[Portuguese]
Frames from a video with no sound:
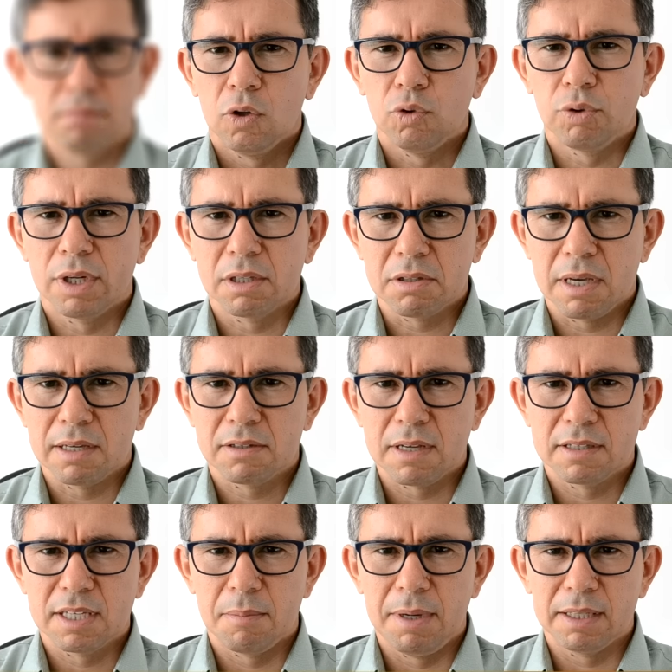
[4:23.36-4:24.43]
Durante esta
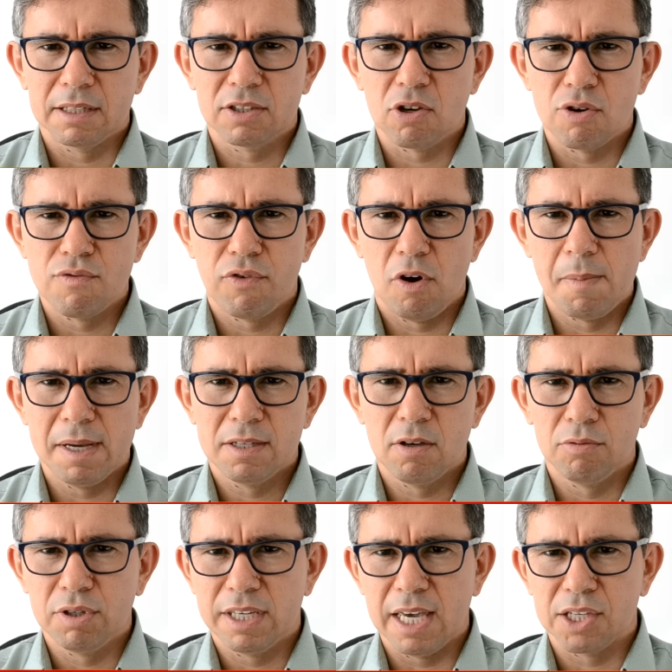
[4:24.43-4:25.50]
semana, saiu
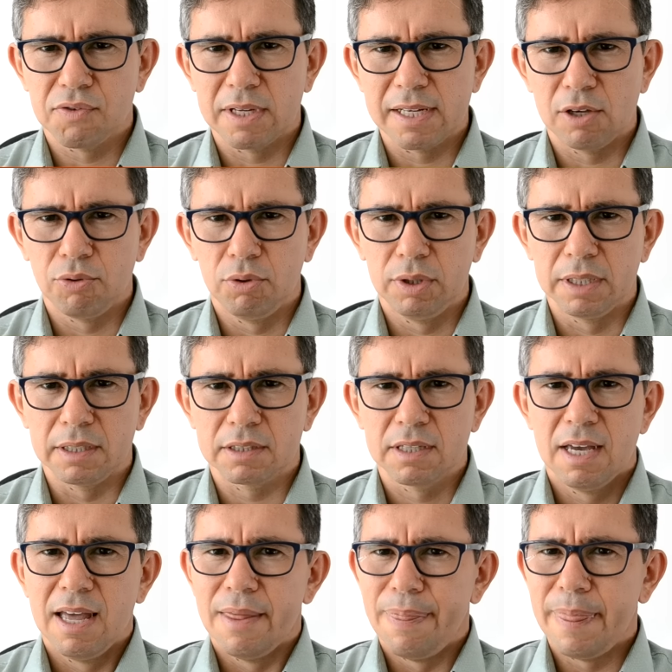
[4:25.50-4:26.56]
informação de que as
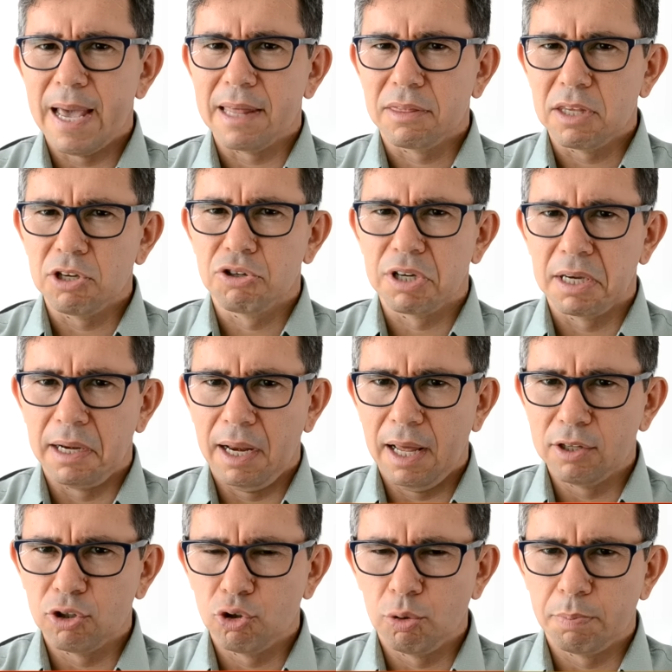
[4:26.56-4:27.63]
vereadoras Nadir
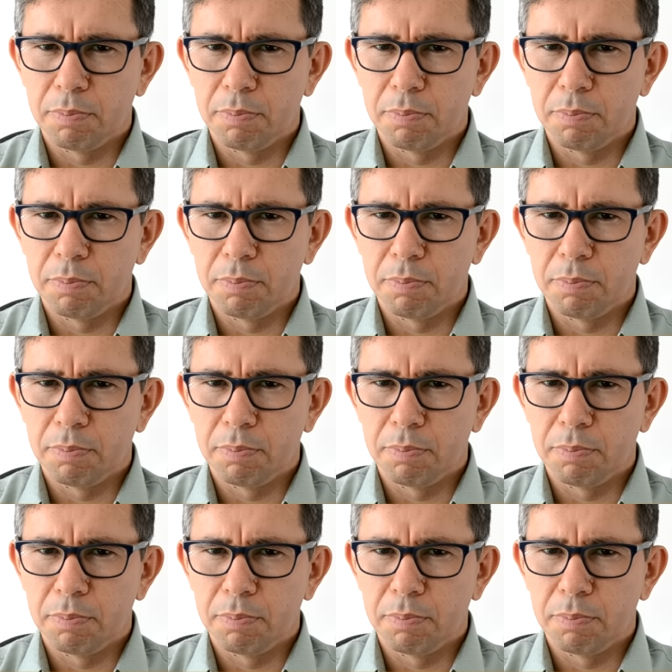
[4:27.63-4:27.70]
Gerlande, do